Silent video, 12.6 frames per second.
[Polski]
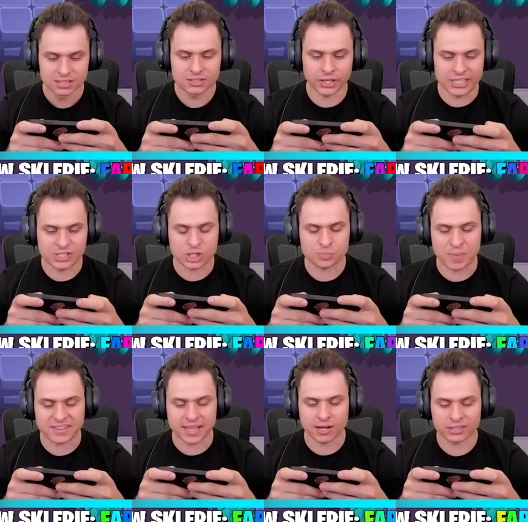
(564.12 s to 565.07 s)
To jest coś
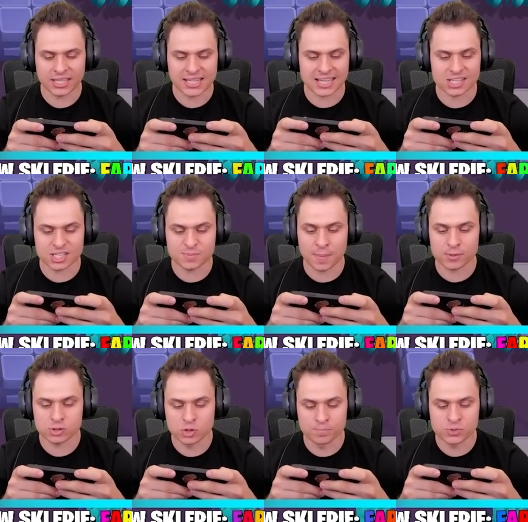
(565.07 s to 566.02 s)
pięknego. Ten gadżet jest po
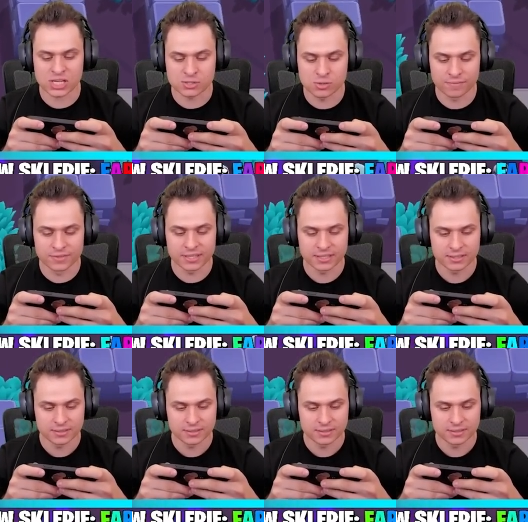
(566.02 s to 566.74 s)
prostu przecudowny.